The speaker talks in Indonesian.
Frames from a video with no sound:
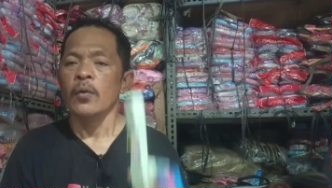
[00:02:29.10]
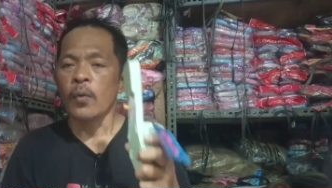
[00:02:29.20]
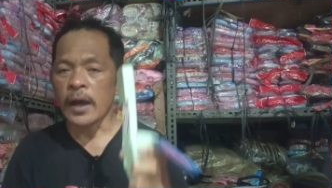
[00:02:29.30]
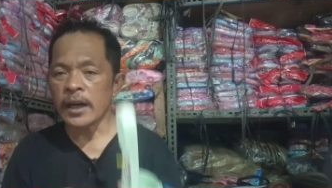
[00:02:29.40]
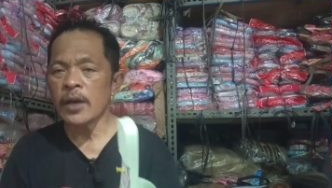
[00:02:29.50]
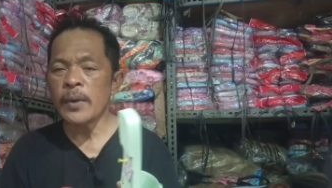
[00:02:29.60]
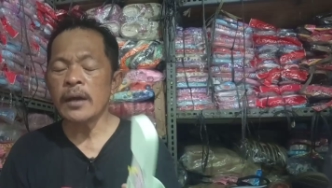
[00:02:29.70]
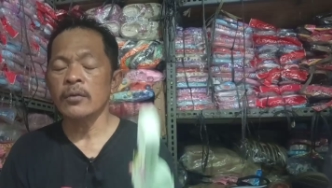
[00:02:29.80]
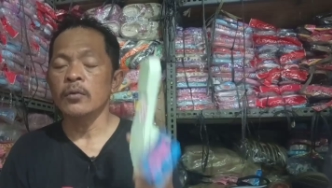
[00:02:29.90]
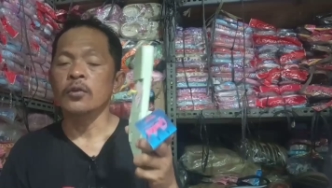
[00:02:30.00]
Warna
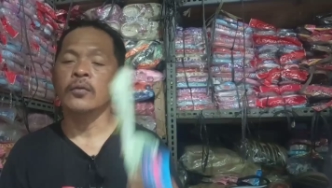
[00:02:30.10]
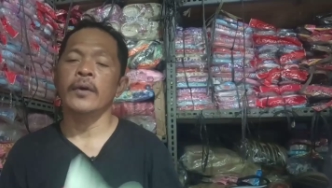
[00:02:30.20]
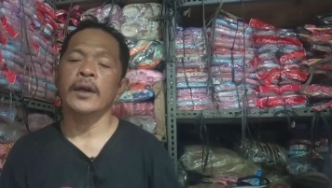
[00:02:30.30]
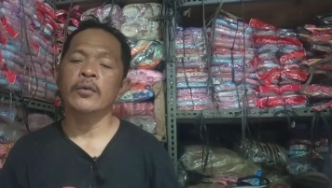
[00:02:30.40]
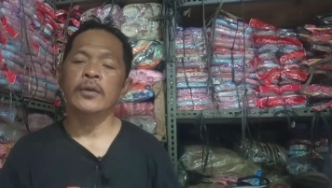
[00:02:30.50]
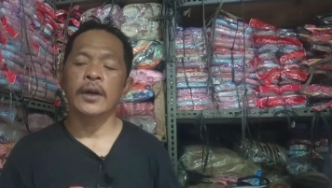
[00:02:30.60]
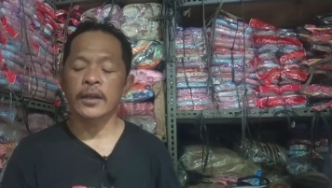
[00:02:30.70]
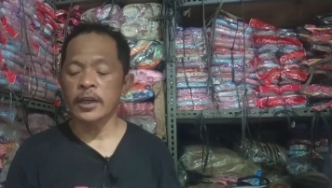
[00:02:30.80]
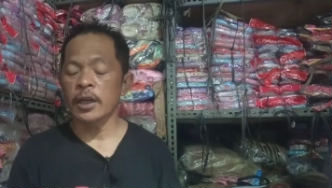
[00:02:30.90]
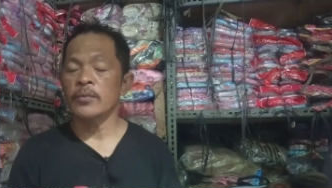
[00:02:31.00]
bang, untuk warna udah
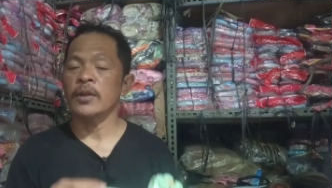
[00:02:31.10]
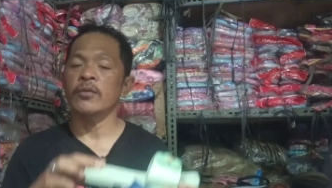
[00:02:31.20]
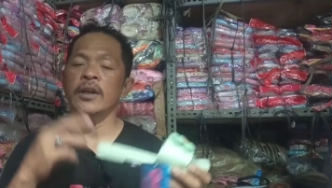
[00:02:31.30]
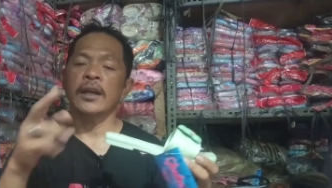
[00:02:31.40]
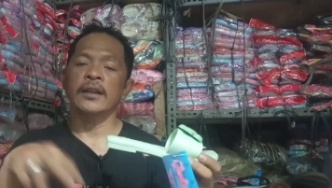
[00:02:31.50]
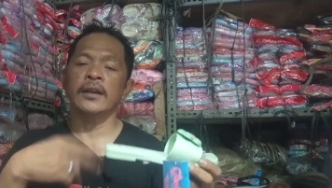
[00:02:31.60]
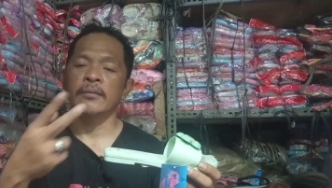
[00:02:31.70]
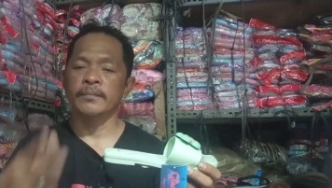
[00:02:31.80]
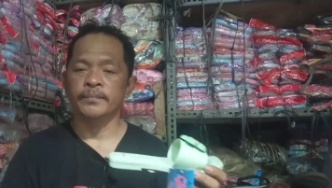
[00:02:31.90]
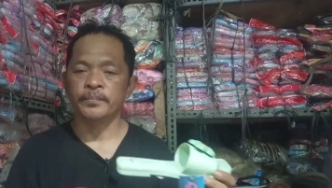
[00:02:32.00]
ada dalam satu
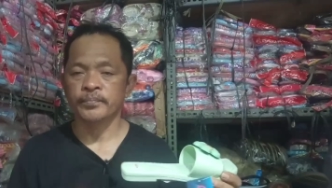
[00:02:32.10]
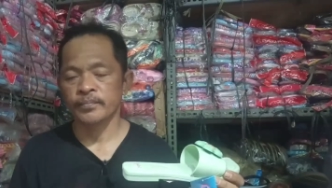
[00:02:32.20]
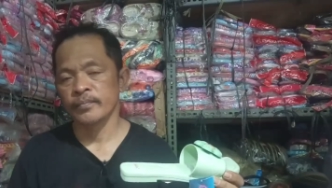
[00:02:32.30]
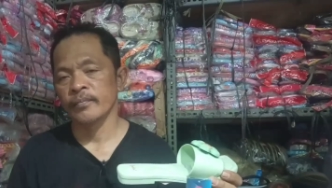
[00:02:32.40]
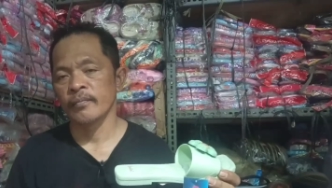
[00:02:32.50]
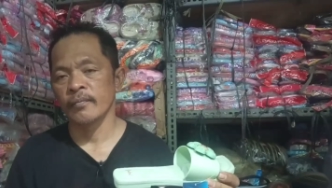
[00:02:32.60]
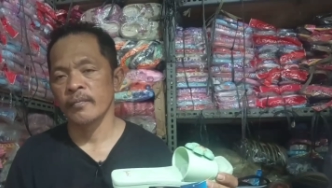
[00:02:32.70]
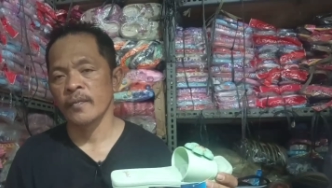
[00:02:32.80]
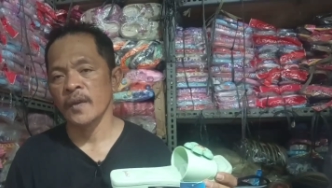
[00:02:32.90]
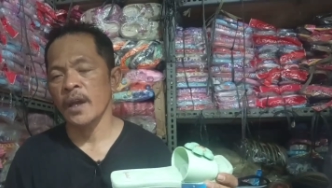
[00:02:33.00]
ikatan.
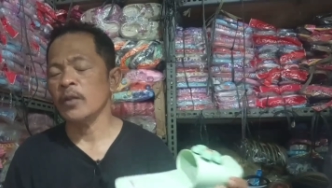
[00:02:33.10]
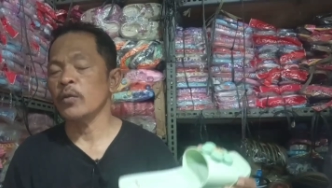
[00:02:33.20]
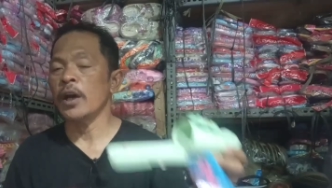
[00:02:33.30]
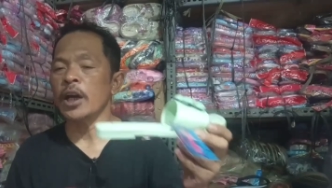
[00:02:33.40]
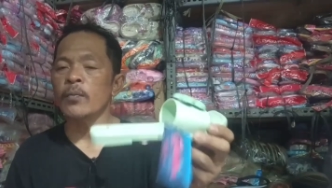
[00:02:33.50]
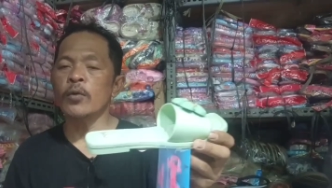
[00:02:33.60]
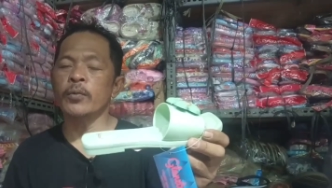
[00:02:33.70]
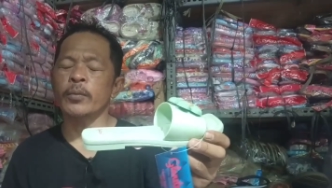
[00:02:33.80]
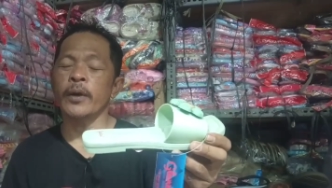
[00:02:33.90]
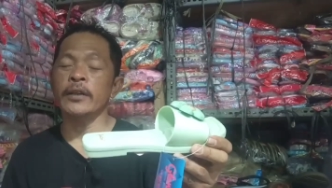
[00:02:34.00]
Atau Anda mau
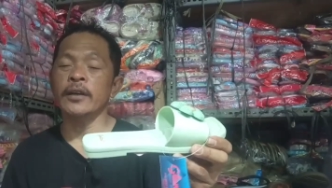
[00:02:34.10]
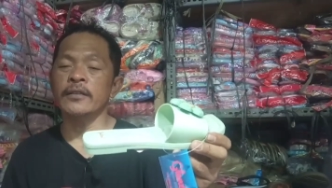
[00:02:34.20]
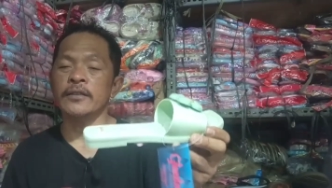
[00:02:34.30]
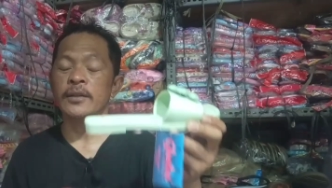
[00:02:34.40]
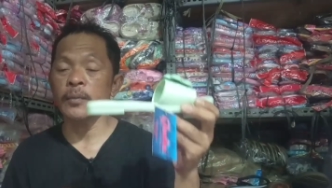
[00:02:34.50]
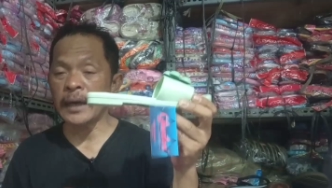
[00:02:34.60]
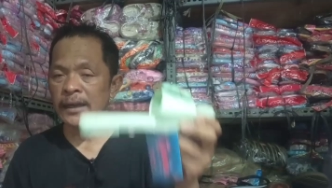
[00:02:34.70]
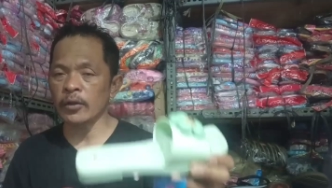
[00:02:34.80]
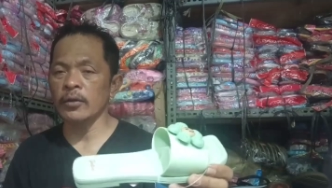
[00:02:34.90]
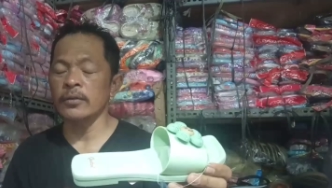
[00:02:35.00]
berbelanja dengan sistem
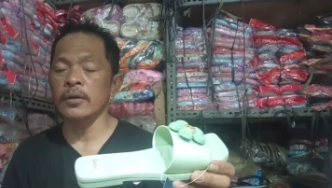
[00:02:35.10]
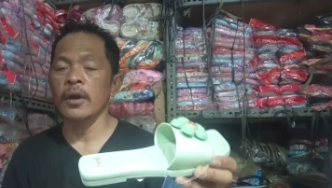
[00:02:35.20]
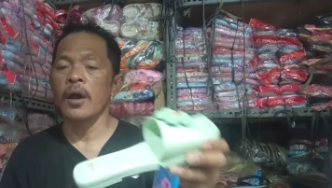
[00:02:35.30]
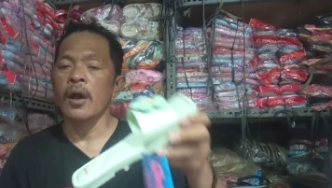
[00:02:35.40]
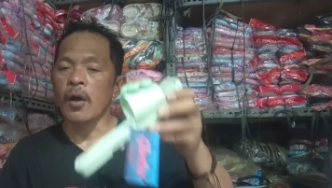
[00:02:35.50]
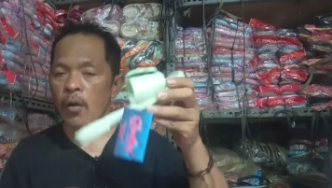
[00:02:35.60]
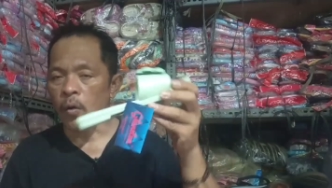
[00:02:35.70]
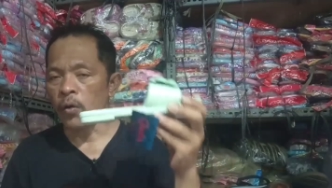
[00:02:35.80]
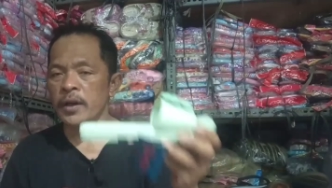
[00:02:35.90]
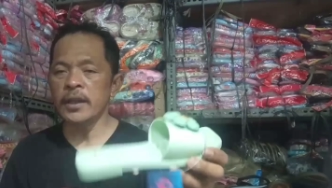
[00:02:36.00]
karton,
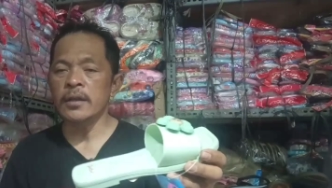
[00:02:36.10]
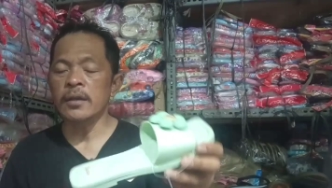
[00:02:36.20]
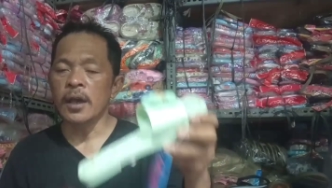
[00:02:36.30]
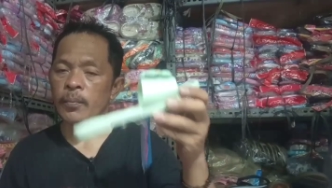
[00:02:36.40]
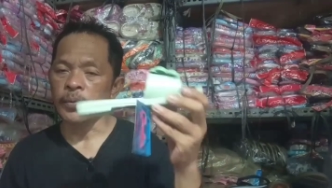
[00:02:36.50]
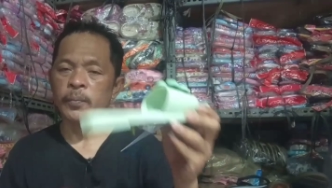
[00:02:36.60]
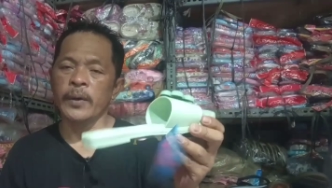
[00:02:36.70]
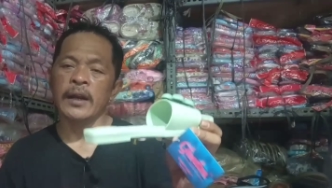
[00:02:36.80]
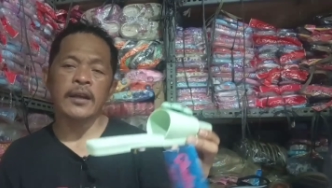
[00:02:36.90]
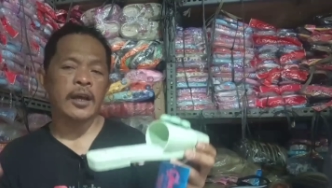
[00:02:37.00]
kodi,
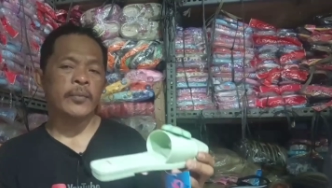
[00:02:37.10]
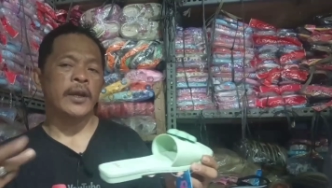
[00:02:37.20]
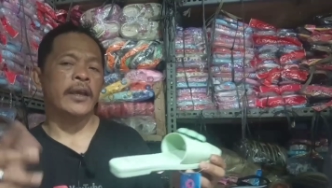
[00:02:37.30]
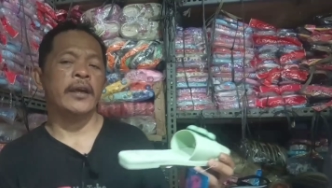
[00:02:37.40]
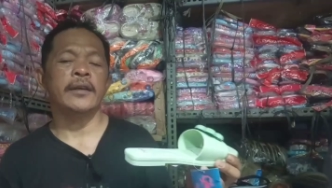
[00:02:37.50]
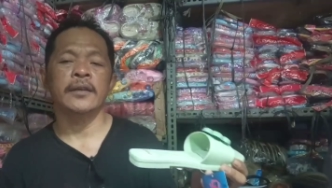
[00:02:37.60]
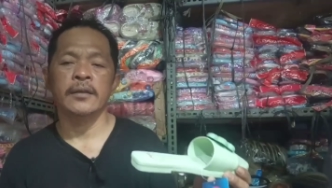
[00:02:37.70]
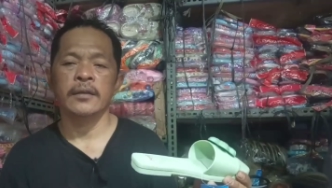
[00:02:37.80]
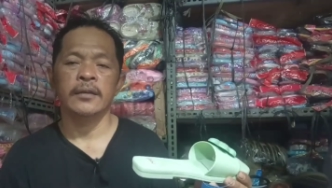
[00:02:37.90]
perbal, kami layani.